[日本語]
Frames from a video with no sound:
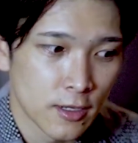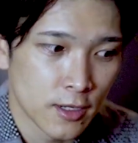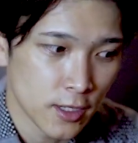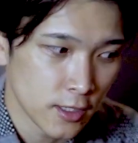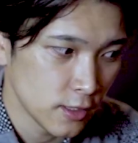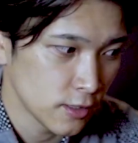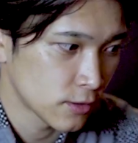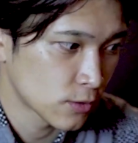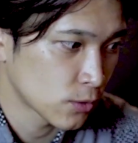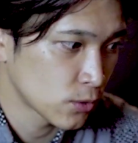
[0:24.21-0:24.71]

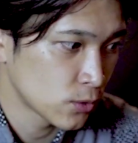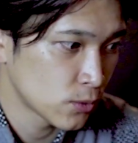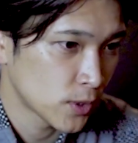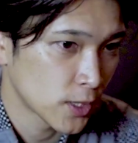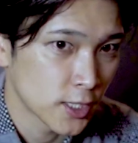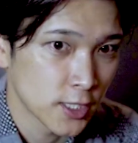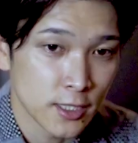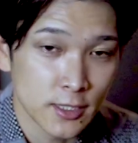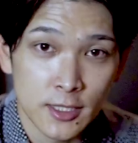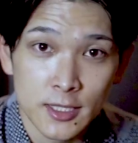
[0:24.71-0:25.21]
はい、という
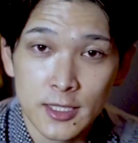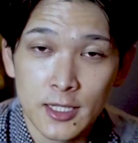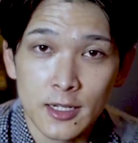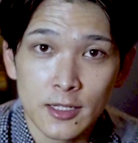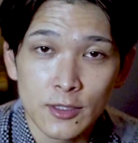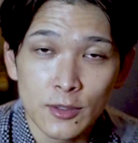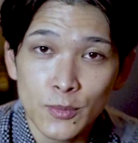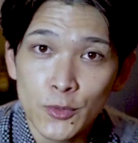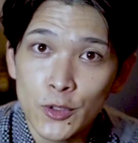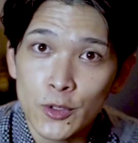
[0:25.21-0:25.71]
わけなんですけ
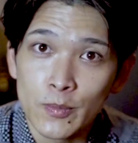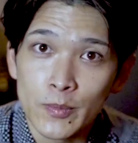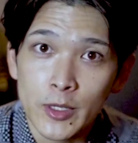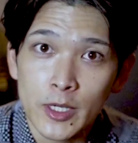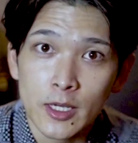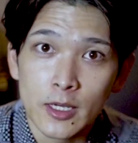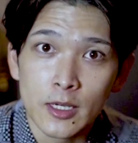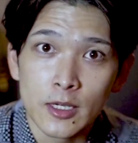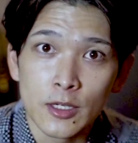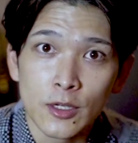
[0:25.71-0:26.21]
れども、
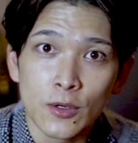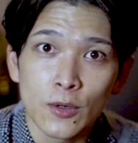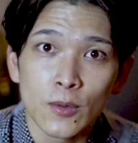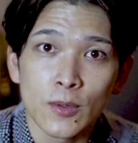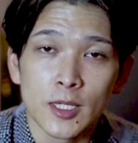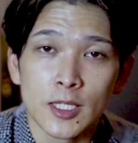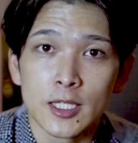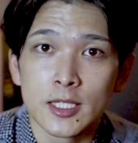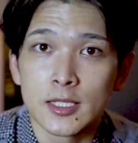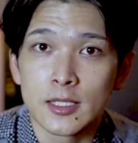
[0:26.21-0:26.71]
えー、
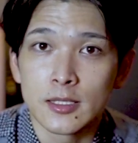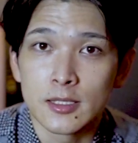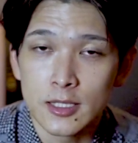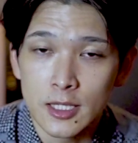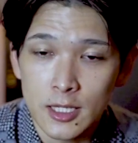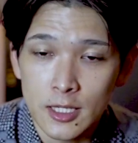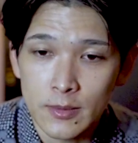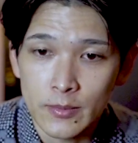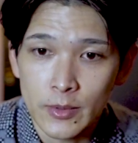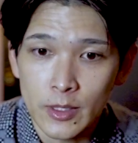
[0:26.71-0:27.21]
今日はです
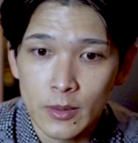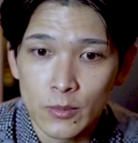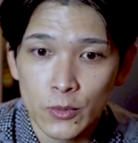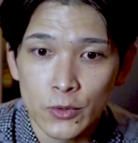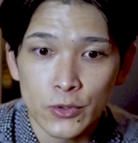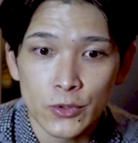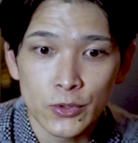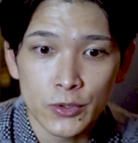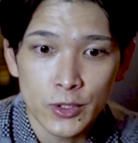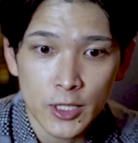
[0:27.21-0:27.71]
ね、
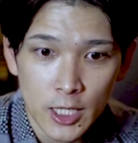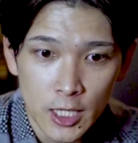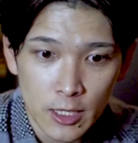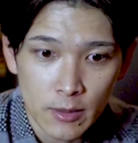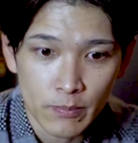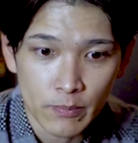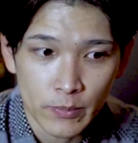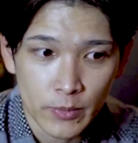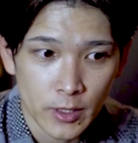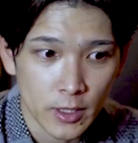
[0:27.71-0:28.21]
僕
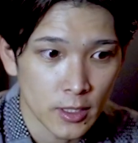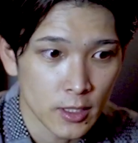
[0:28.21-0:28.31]
が